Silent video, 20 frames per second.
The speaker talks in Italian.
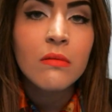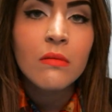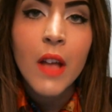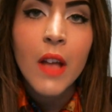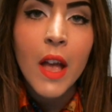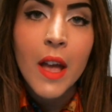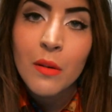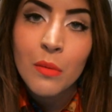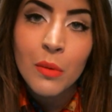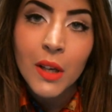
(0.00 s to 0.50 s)

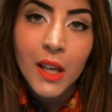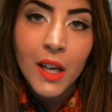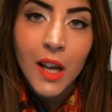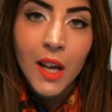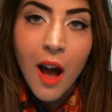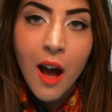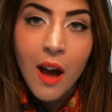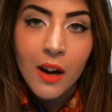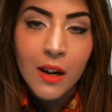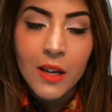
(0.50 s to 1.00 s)
ero in
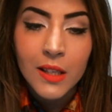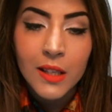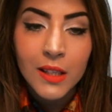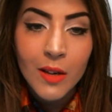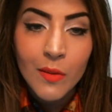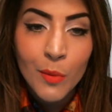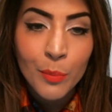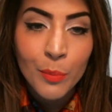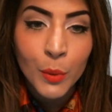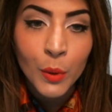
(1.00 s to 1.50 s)
carne,
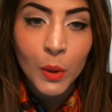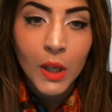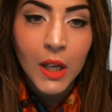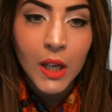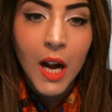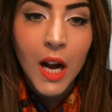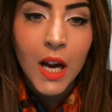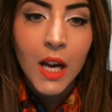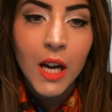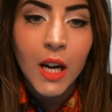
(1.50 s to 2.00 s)
stavo più in
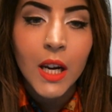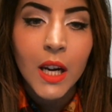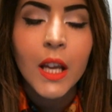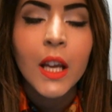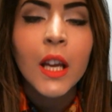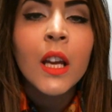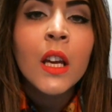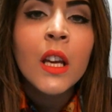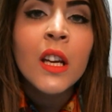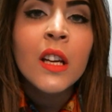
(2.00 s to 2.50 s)

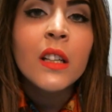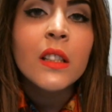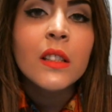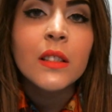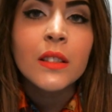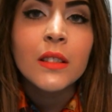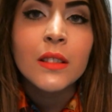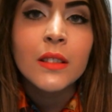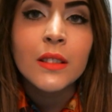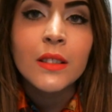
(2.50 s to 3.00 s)
carne.
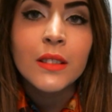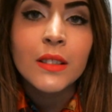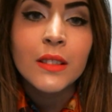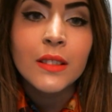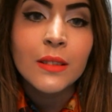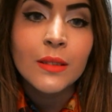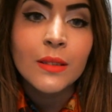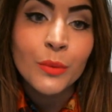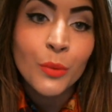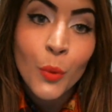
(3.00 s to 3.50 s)

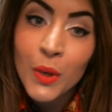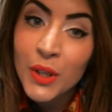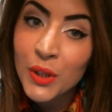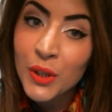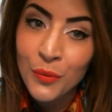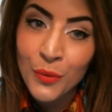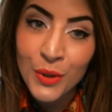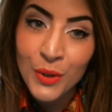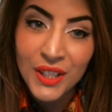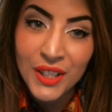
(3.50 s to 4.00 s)
Oh,
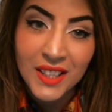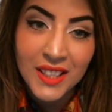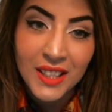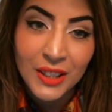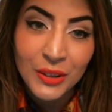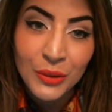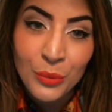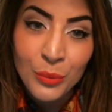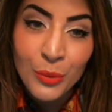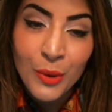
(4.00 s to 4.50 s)
questo forse è
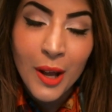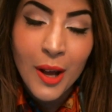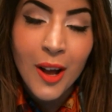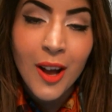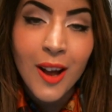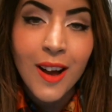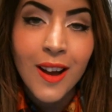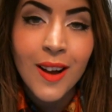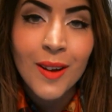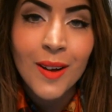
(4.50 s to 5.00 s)
stato
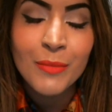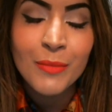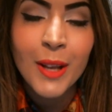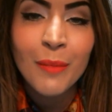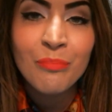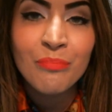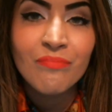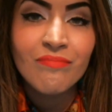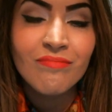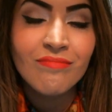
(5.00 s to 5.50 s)
una
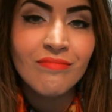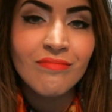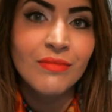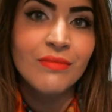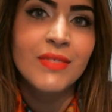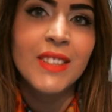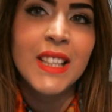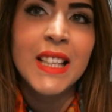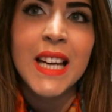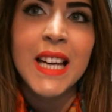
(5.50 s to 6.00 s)
mia
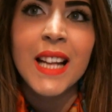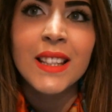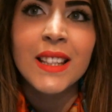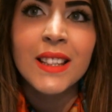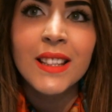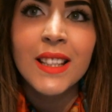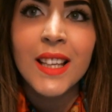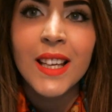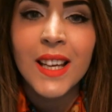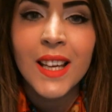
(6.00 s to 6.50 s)

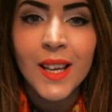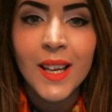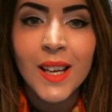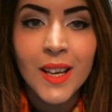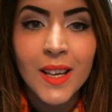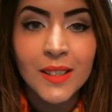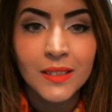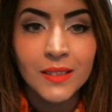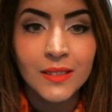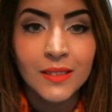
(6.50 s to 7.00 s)

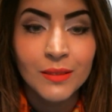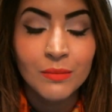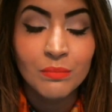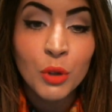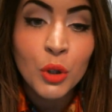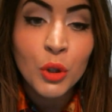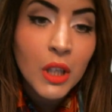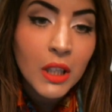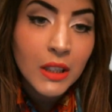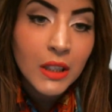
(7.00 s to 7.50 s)
grande, oh, un
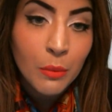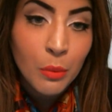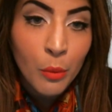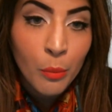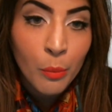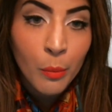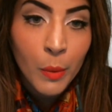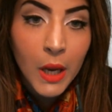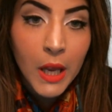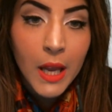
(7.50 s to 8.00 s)
mio grande
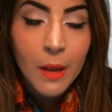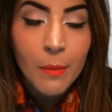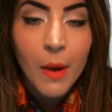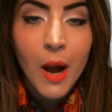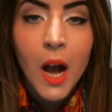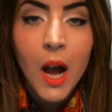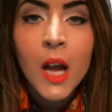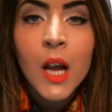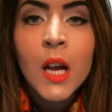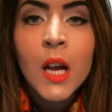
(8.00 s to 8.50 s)

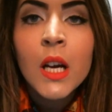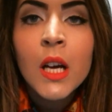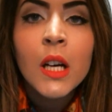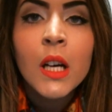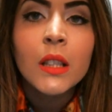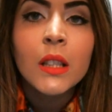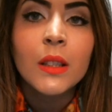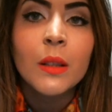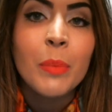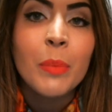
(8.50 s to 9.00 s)
problema
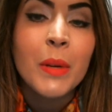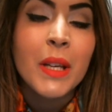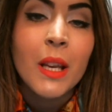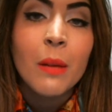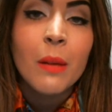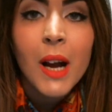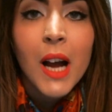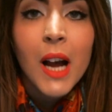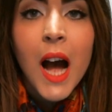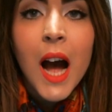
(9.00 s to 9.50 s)
oh,
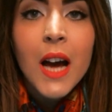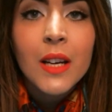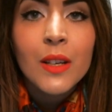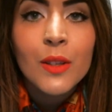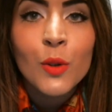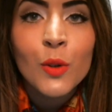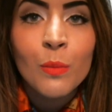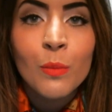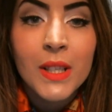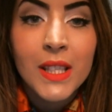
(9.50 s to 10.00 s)
perché magari
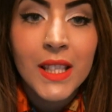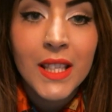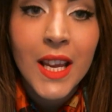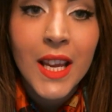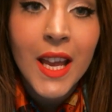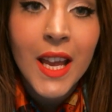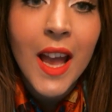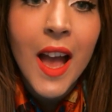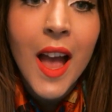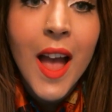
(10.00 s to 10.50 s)
insomma
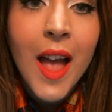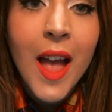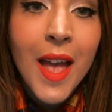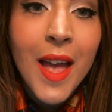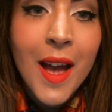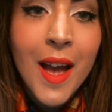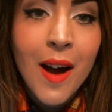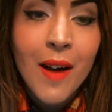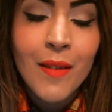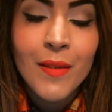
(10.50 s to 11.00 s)
se
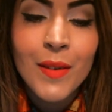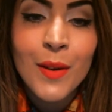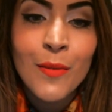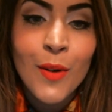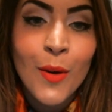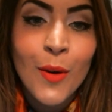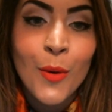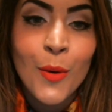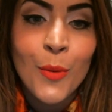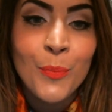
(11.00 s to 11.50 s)
è,
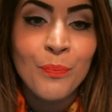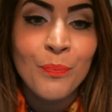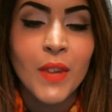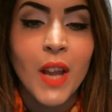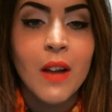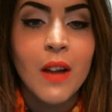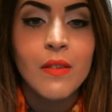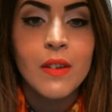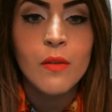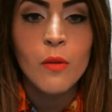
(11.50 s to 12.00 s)
avevo, um,
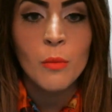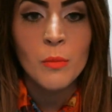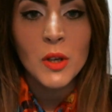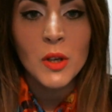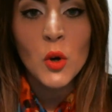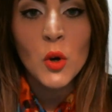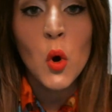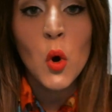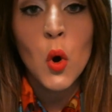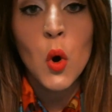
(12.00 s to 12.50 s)
avevo,
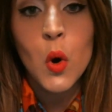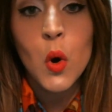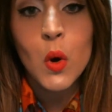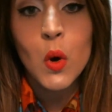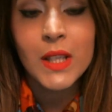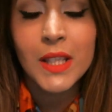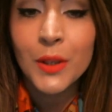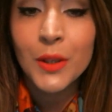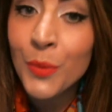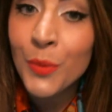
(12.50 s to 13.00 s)
meno
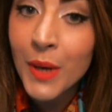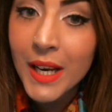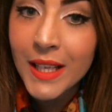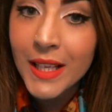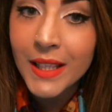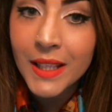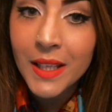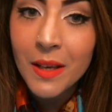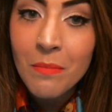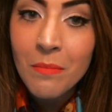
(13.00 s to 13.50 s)

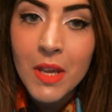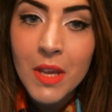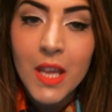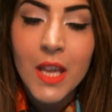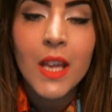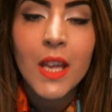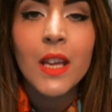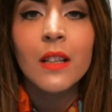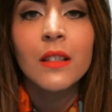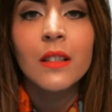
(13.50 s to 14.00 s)
sicurezza in
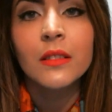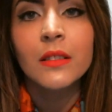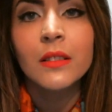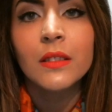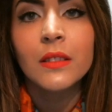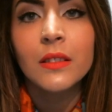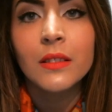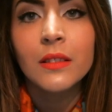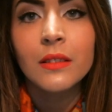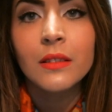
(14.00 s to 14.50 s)
me
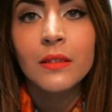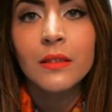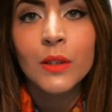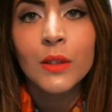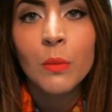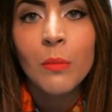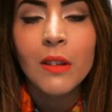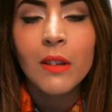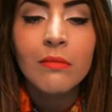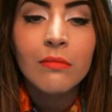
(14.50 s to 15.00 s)
oh,
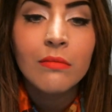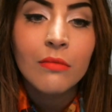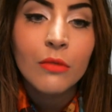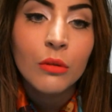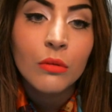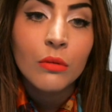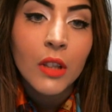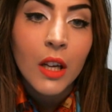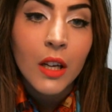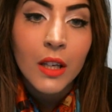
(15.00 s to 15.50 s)
insomma
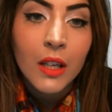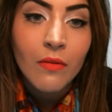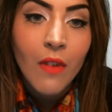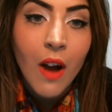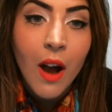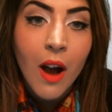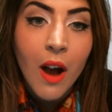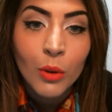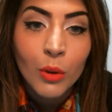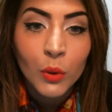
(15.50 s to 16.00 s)
non
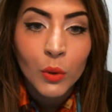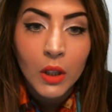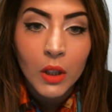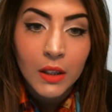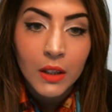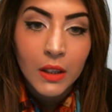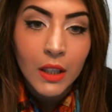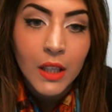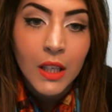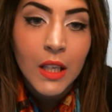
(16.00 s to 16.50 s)
arrivavo a
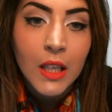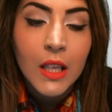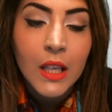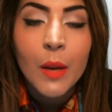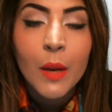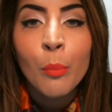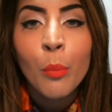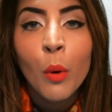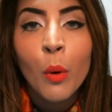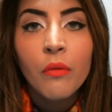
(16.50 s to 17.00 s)
80 kg
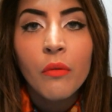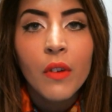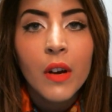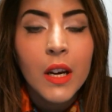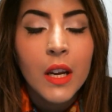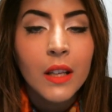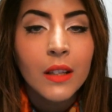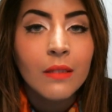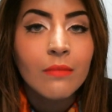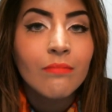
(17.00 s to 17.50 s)
e poi
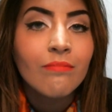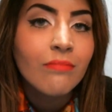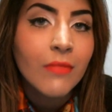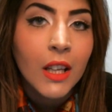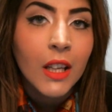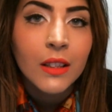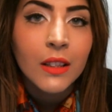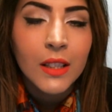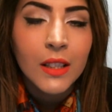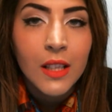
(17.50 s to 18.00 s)
fare
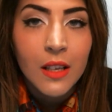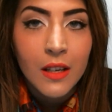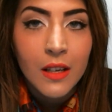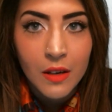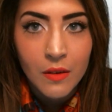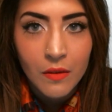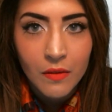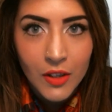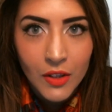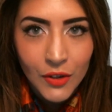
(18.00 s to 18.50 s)
tanti
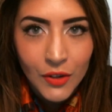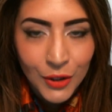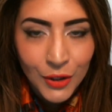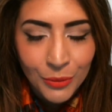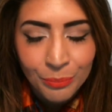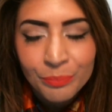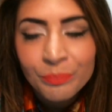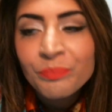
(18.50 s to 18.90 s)
sacrifici